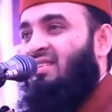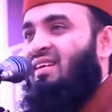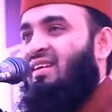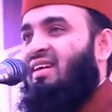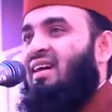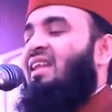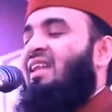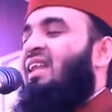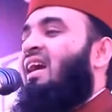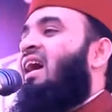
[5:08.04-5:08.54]

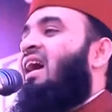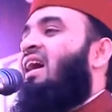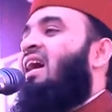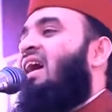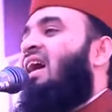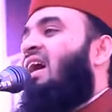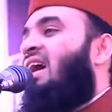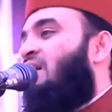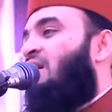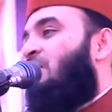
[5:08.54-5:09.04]
আল
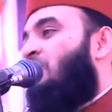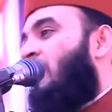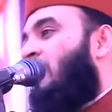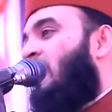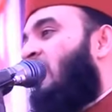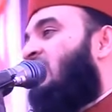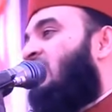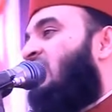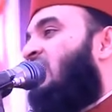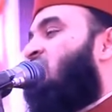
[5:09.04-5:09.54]
হায়া
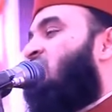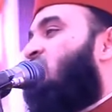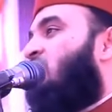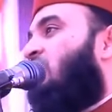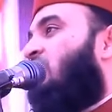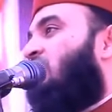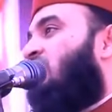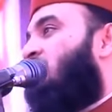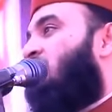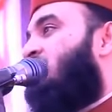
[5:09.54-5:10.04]

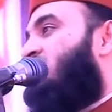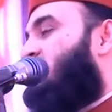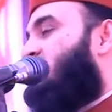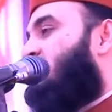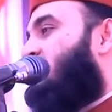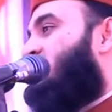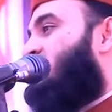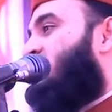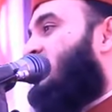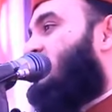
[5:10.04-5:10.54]
লাজুকতা বিষ্ণু
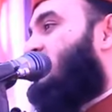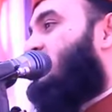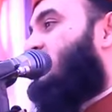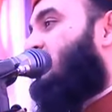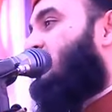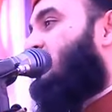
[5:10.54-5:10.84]
ইসা ইসলাম